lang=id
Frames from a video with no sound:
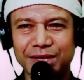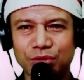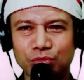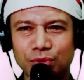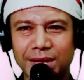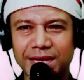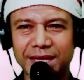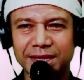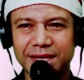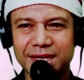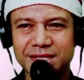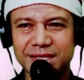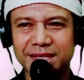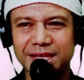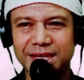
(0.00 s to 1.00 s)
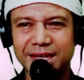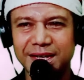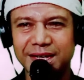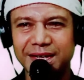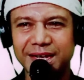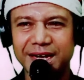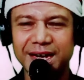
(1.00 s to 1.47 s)
kualitas
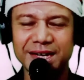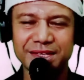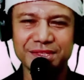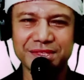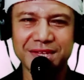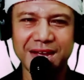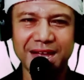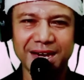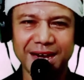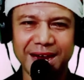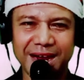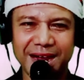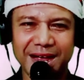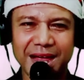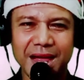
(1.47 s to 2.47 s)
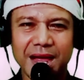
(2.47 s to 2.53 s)
diri dengan cara